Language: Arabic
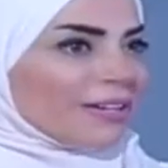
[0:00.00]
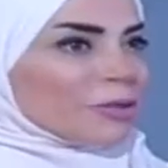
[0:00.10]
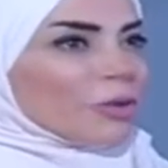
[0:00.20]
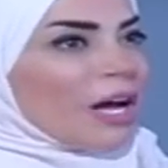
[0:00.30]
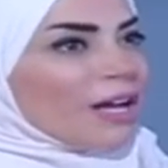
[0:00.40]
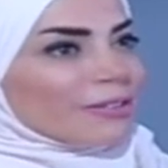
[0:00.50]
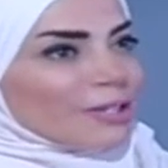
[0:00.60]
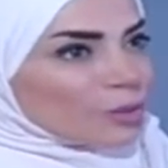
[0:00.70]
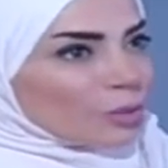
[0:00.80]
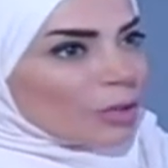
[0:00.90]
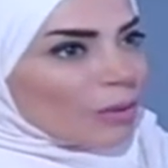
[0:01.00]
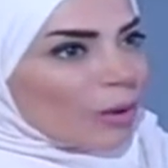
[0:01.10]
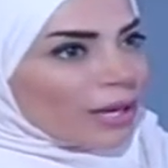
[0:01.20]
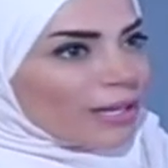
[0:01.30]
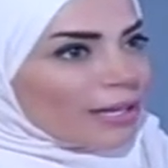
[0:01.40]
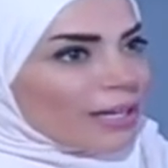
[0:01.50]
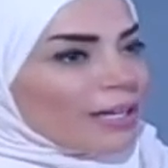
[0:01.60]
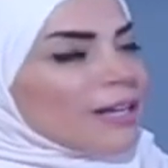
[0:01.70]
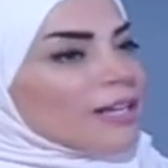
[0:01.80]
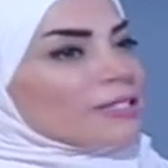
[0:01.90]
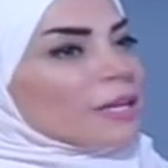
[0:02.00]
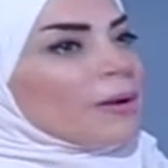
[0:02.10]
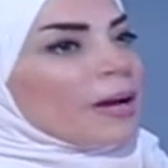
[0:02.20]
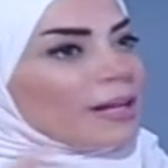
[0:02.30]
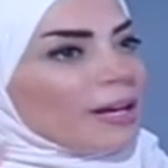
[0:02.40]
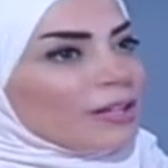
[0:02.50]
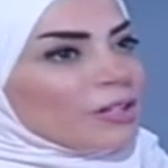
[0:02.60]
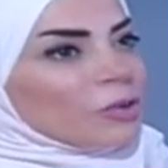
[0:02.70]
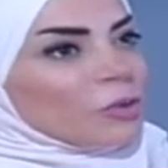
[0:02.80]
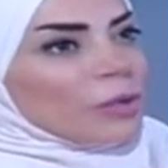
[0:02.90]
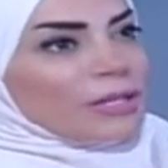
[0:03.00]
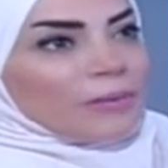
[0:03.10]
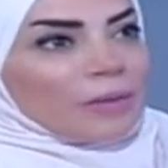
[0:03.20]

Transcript: تكون حاطه صوره معينه صبايا يكونوا هن